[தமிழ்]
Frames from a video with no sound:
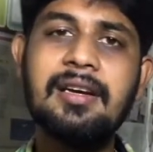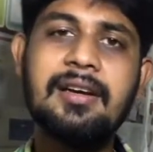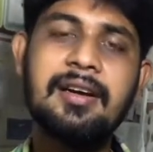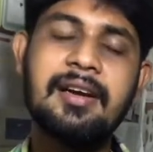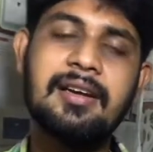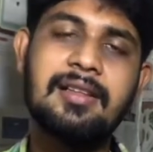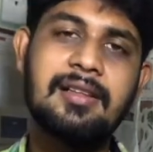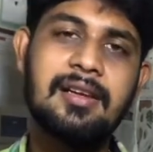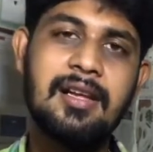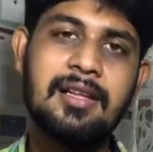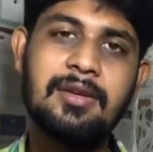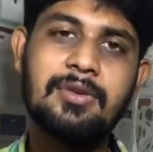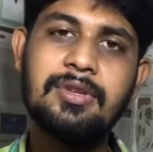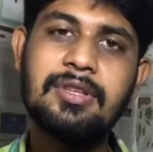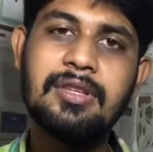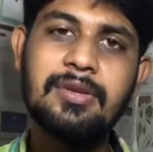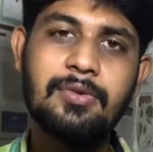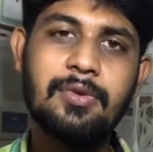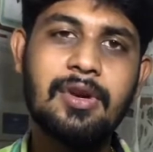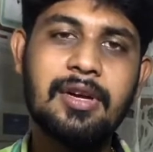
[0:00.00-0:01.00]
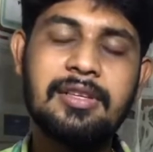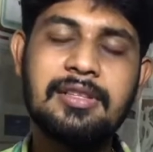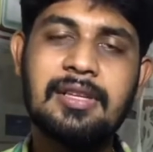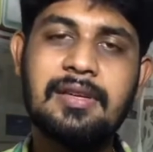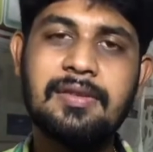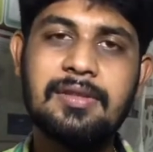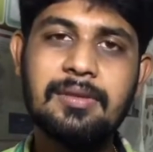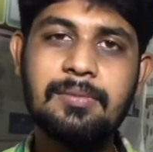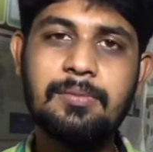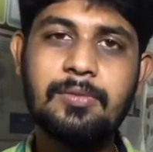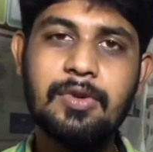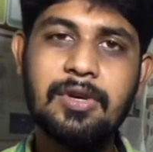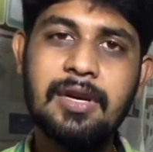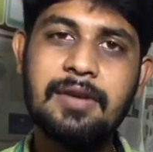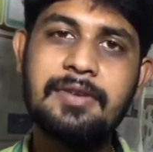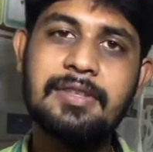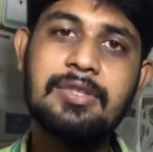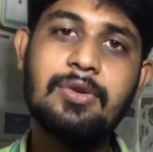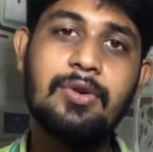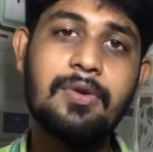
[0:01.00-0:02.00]
இடத்துல அதாவது இந்த உலகத்தில் வந்து
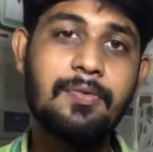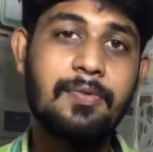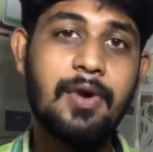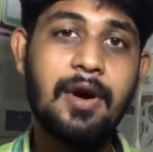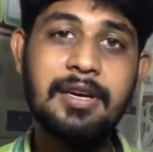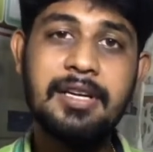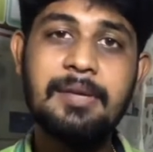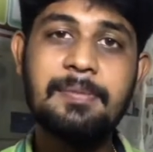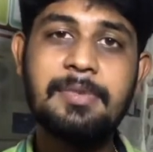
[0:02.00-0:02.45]
முக்கால்வாசி ஒரு ஃபார்ட்டி